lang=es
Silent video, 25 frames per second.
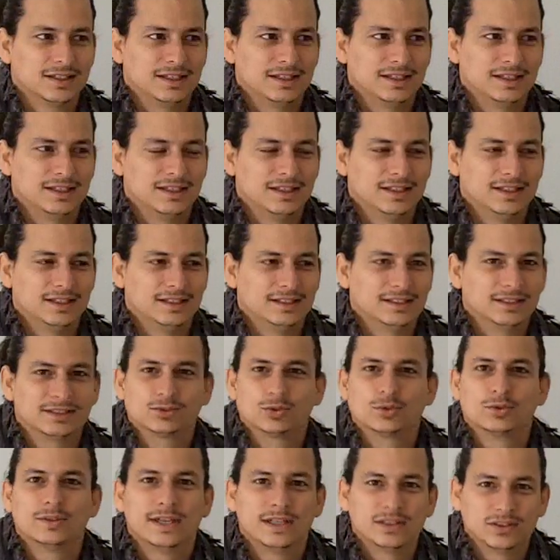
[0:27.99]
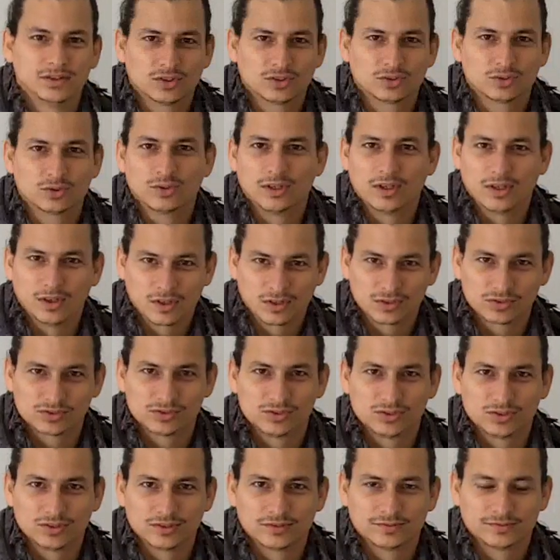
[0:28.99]
eh, destruyendo tu
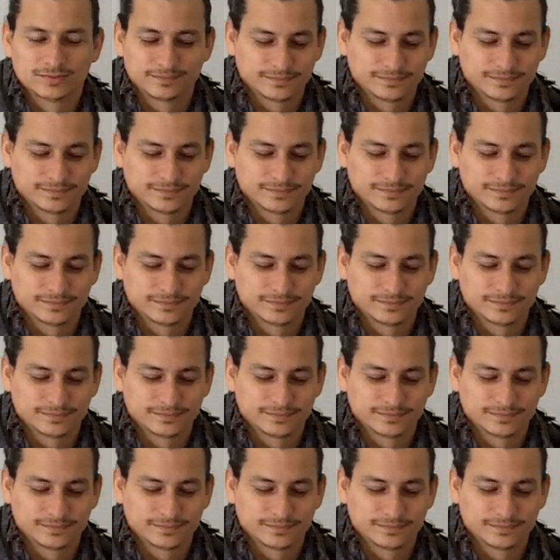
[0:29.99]
negocio